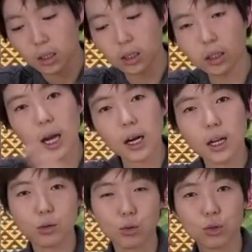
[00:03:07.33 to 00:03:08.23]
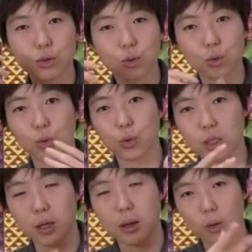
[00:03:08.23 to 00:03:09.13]
그 칼라 쪽으로도
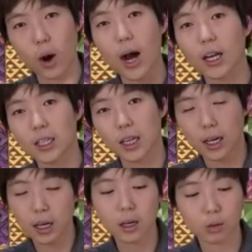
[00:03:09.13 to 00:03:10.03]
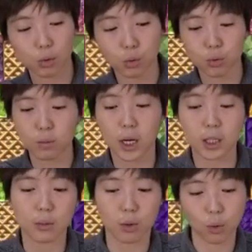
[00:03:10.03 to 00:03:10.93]
이제 광이나 칼라도 좀
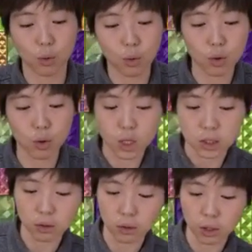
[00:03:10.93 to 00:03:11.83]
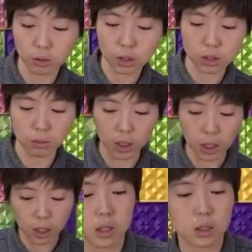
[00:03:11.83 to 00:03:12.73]
많이 보고 사용을 하고 있습니다.
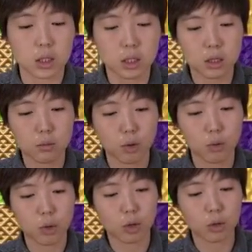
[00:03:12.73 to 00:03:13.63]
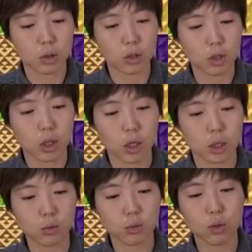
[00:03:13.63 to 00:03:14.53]
지금 보면 이렇게
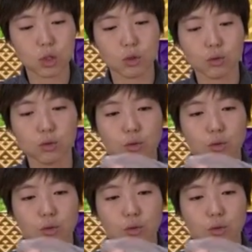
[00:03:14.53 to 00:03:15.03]
손돌이 것도